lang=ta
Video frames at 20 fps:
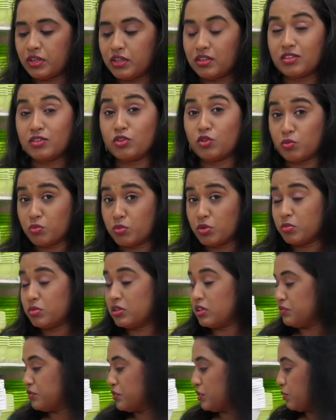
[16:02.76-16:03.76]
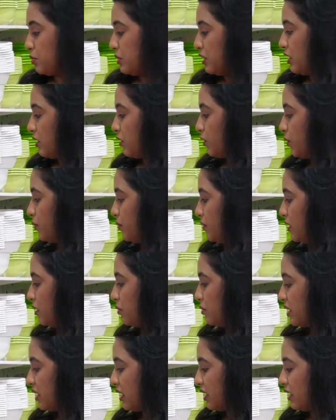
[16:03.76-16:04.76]
பண்ணுறதுக்கு ரொம்ப ரொம்ப கம்ஃபர்டபுளாக இருக்கும்
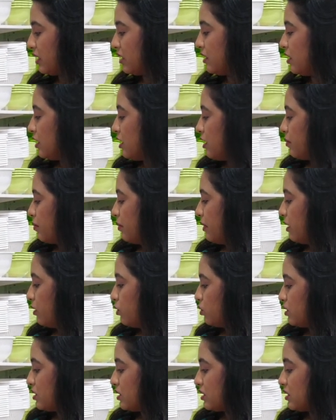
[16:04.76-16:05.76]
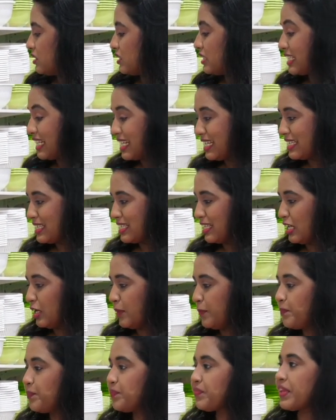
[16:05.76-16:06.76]
இந்த மாதிரியான பவுல்ஸு ட்ரேஸ்
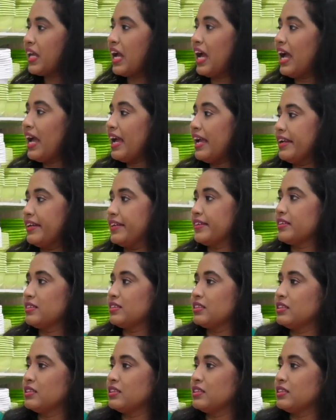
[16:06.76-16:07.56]
எல்லாம் அண்ட்